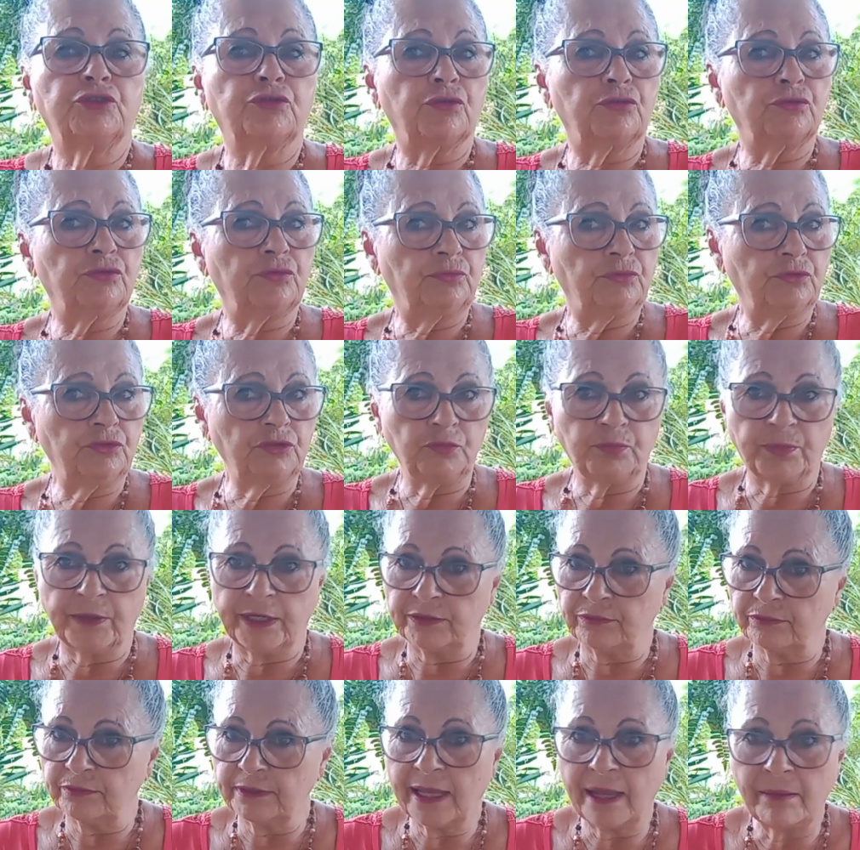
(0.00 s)
de todo mundo,
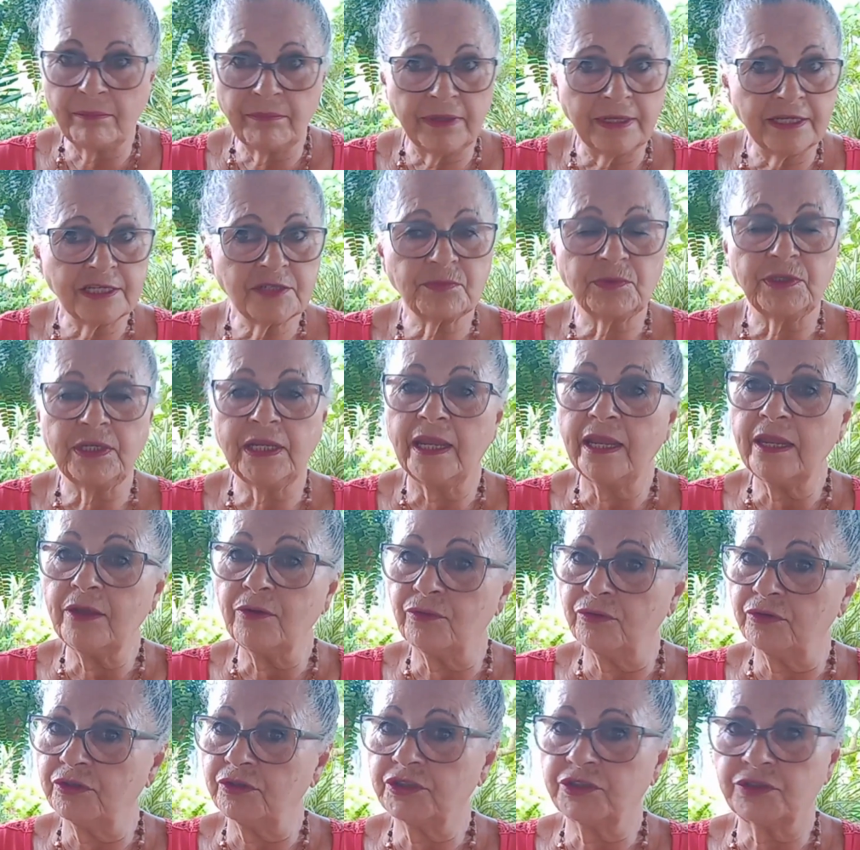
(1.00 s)
porque não dá mesmo, nem
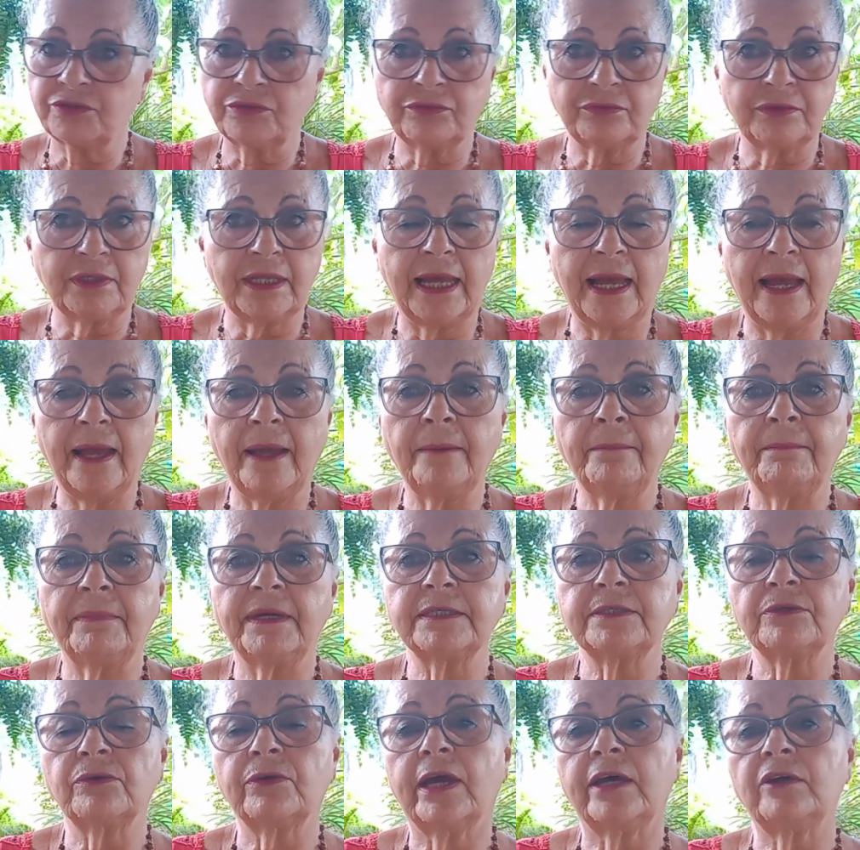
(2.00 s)
hoje não dá,
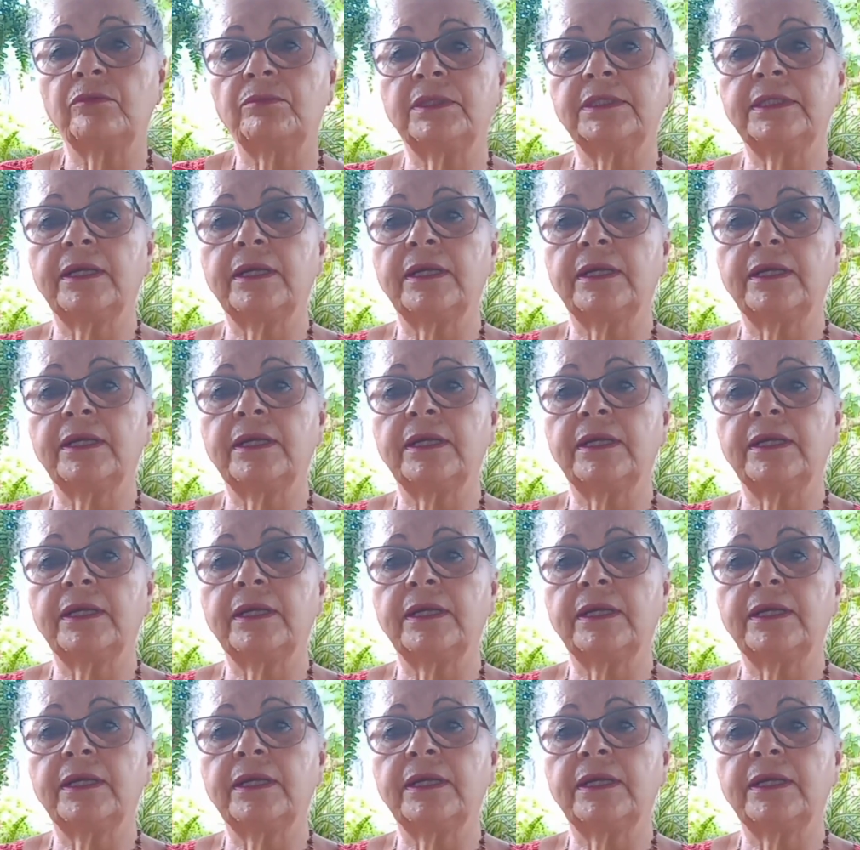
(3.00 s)
mas eu quero